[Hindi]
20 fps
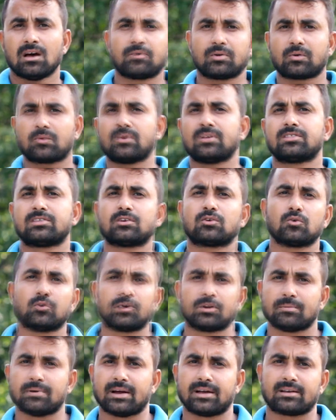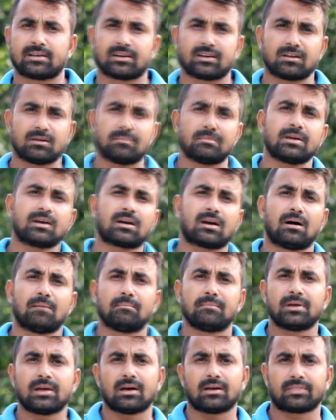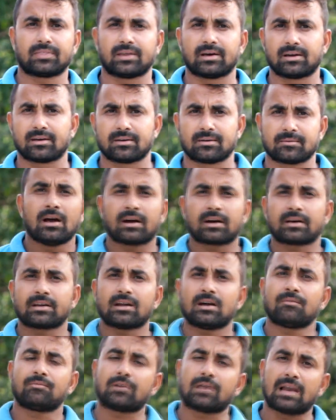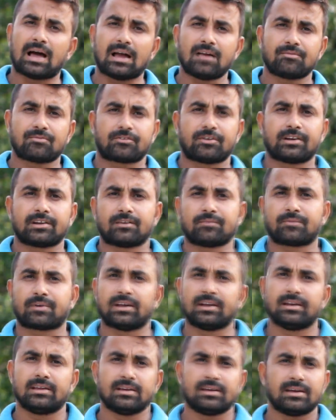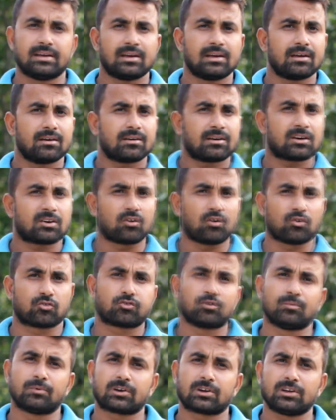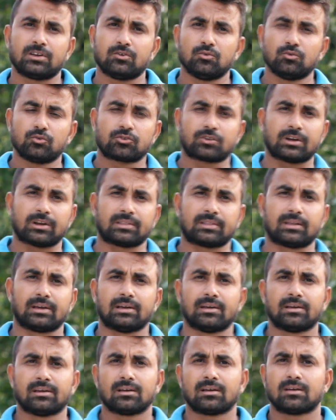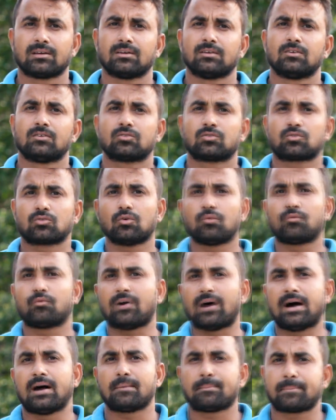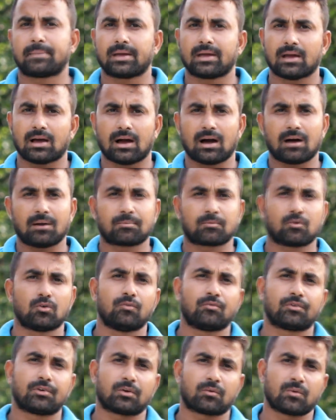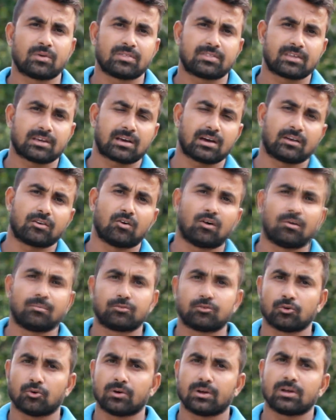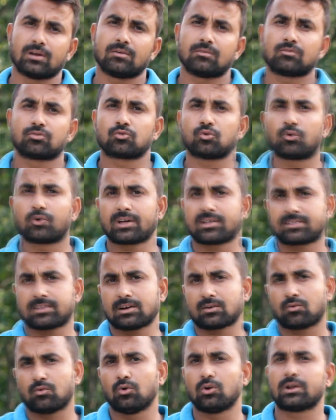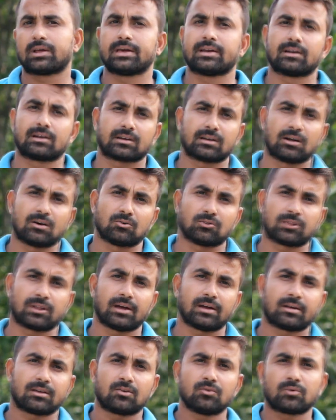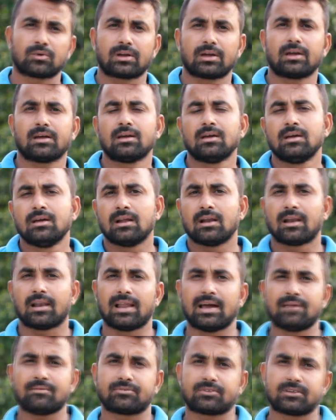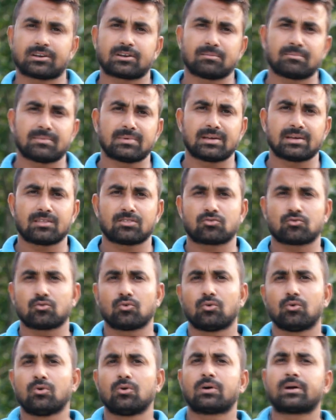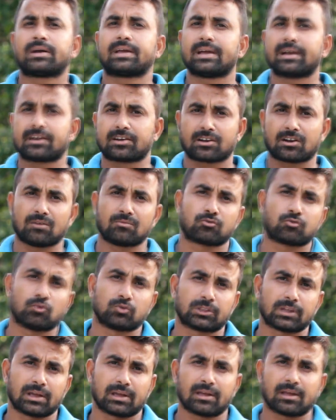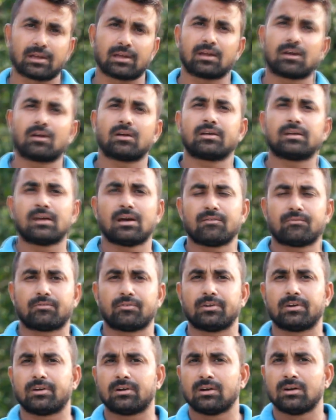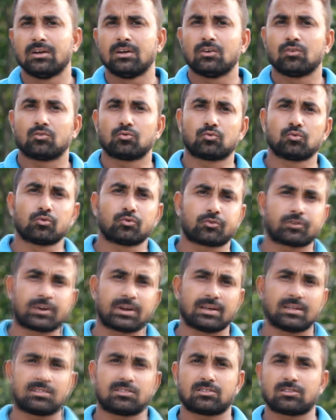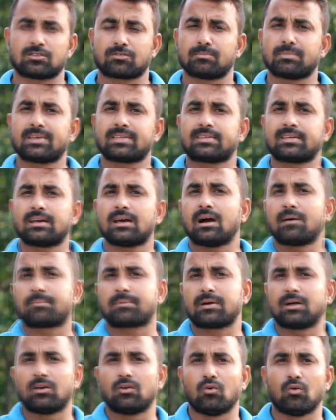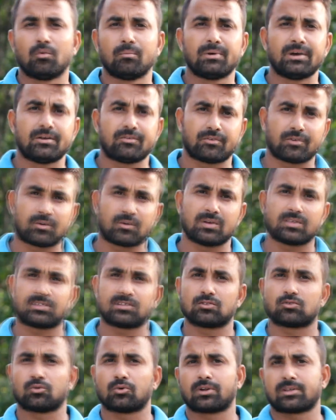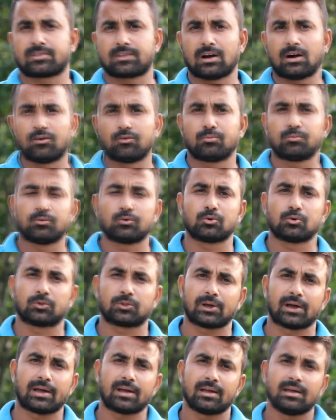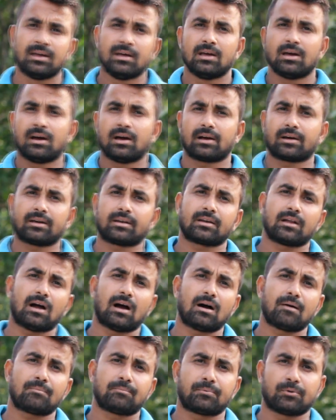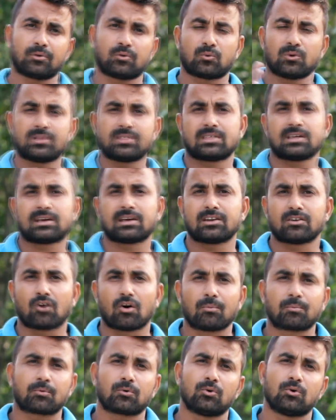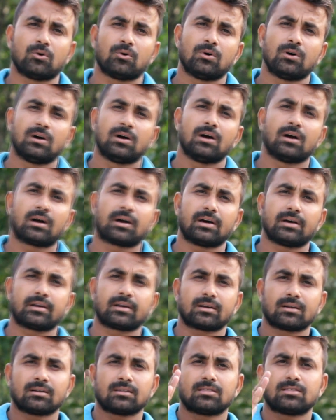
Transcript: फ्रीक्वेंसी को डिवाइड करने में काम में आता है अगर आप लाइव सेटअप के लिए क्रॉसओवर की यूज करते हैं तो वहाँ पे आपको फ्रीक्वेंसी का नॉब जो है थोड़ा सा खोल के रखना होता है क्योंकि लाइव सेटअप में जो किक ड्रम्स होते हैं या फिर दूसरे जिसमें से आपका लो मिड फ्रिक्वेंसी थोड़ा सा आउटपुट होता है अगर आप फ्रिक्वेंसी के नॉब को अगर